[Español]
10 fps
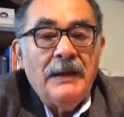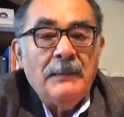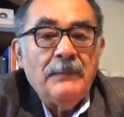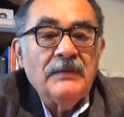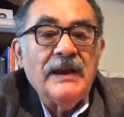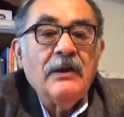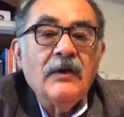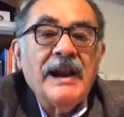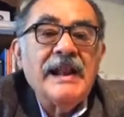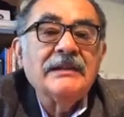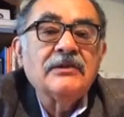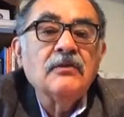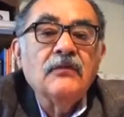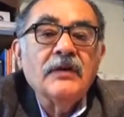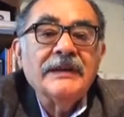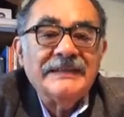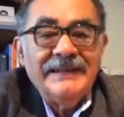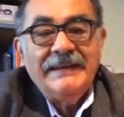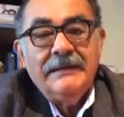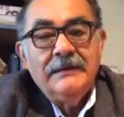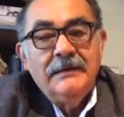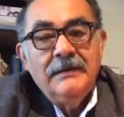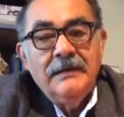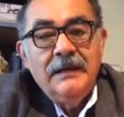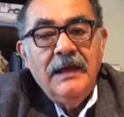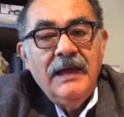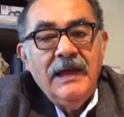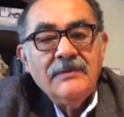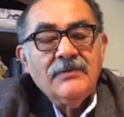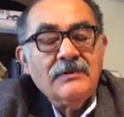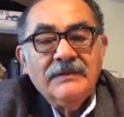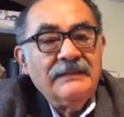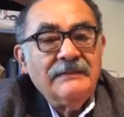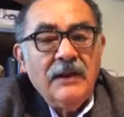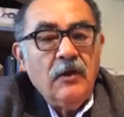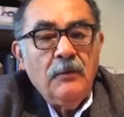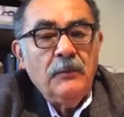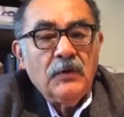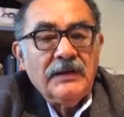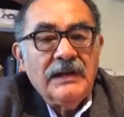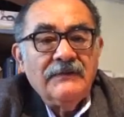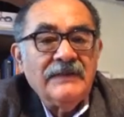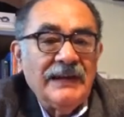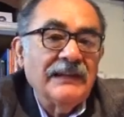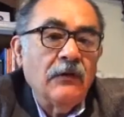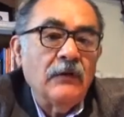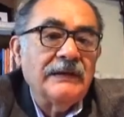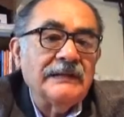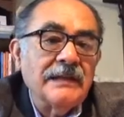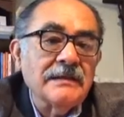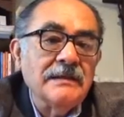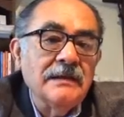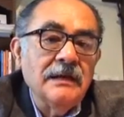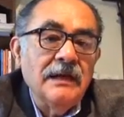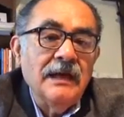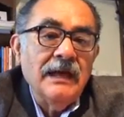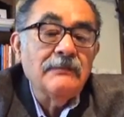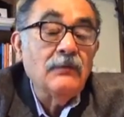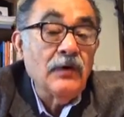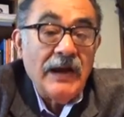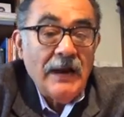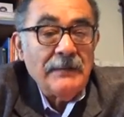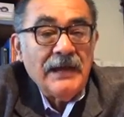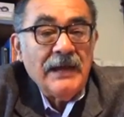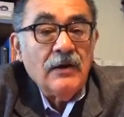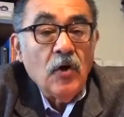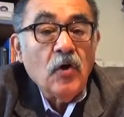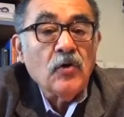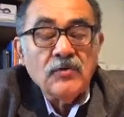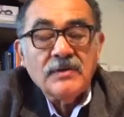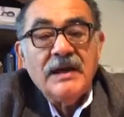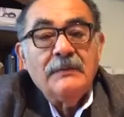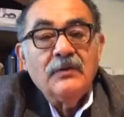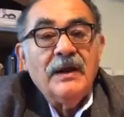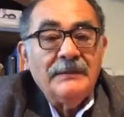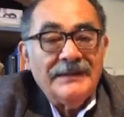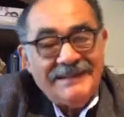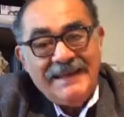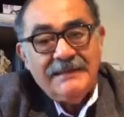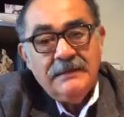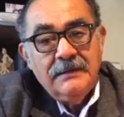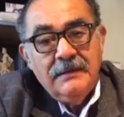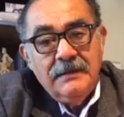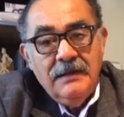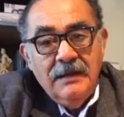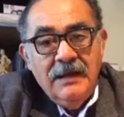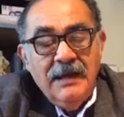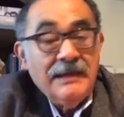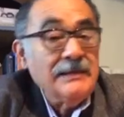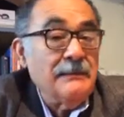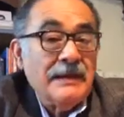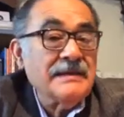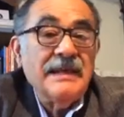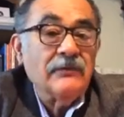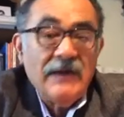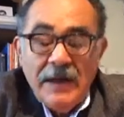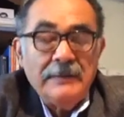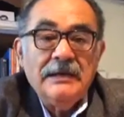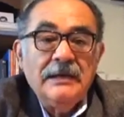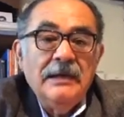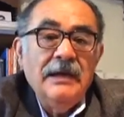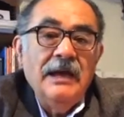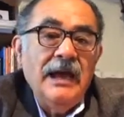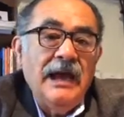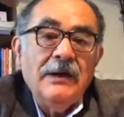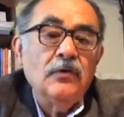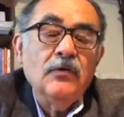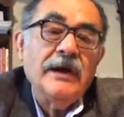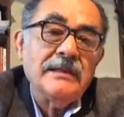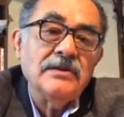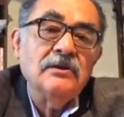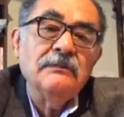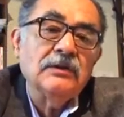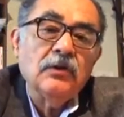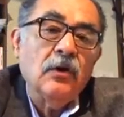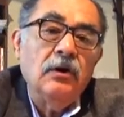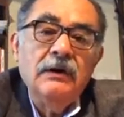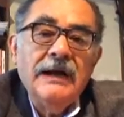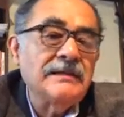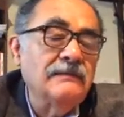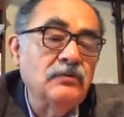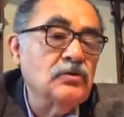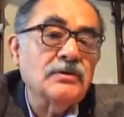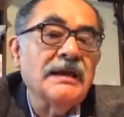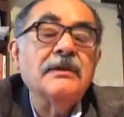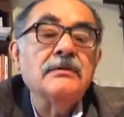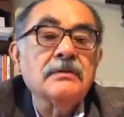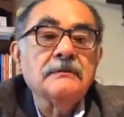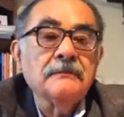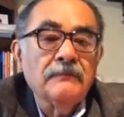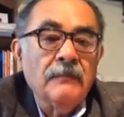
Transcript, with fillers: para poder lograr el triunfo que tiene. Esto es tétrico porque al final de cuentas es muy grave que no conozcamos la verdad. Es demasiado grave. Alguna ocasión me tocó hace muchos años